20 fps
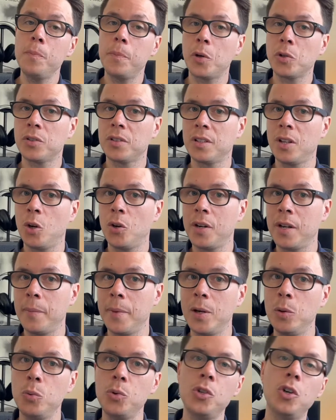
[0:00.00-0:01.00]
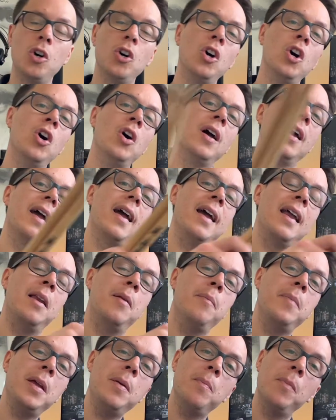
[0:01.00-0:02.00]
procesador M1,
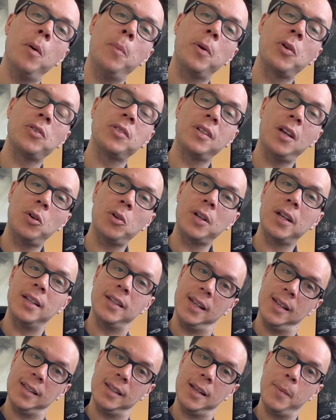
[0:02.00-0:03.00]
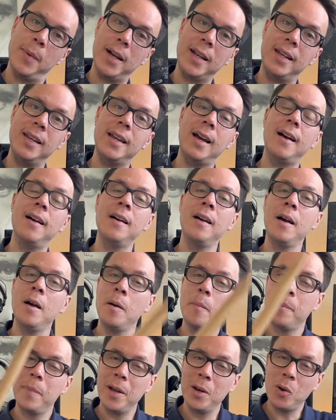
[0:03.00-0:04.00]
el mismo procesador que tiene esta máquina,
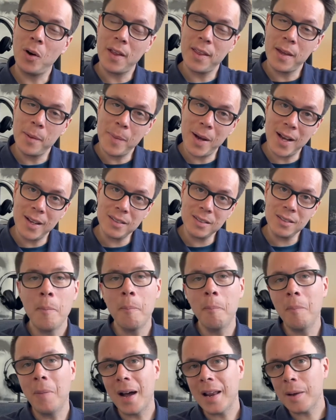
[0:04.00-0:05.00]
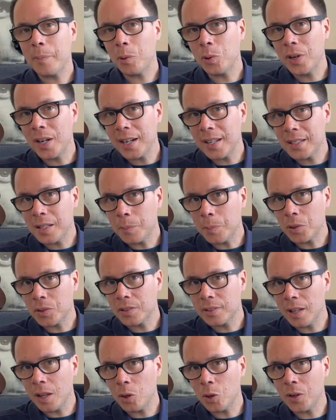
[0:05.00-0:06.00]
pero además van a poner este
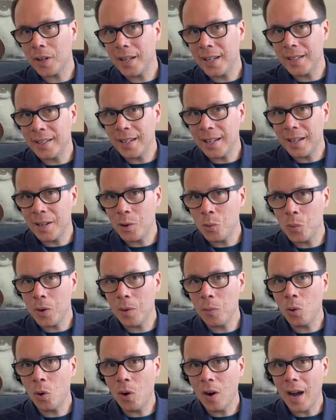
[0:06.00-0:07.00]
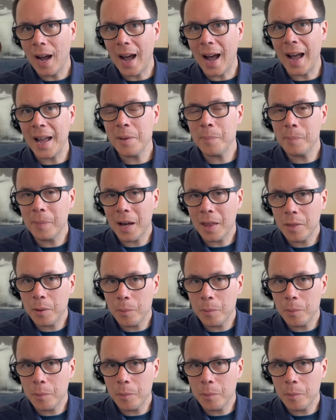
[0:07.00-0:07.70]
procesador en el nuevo iPad